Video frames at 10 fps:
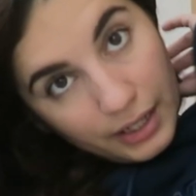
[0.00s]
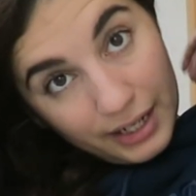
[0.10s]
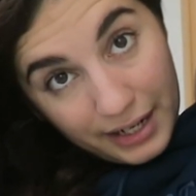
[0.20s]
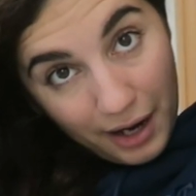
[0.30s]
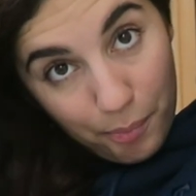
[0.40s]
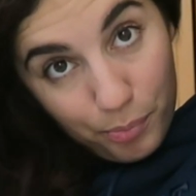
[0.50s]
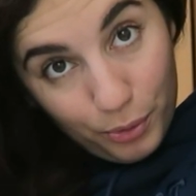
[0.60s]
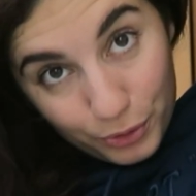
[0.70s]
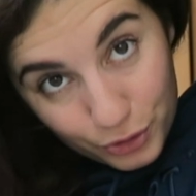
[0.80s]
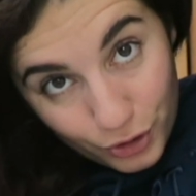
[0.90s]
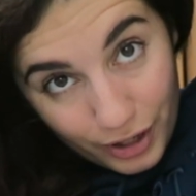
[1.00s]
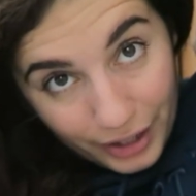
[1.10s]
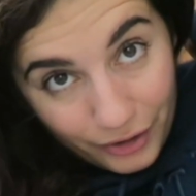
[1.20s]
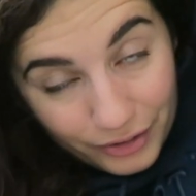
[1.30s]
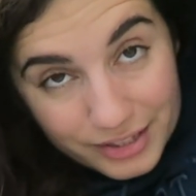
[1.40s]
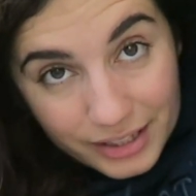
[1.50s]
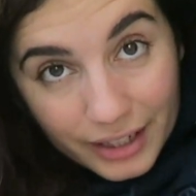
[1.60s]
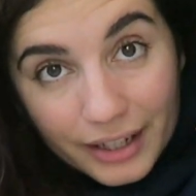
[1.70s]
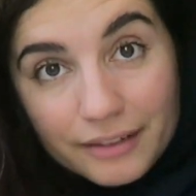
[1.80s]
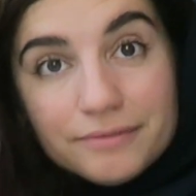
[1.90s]
il cappuccio è
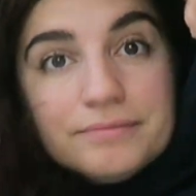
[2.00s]
così,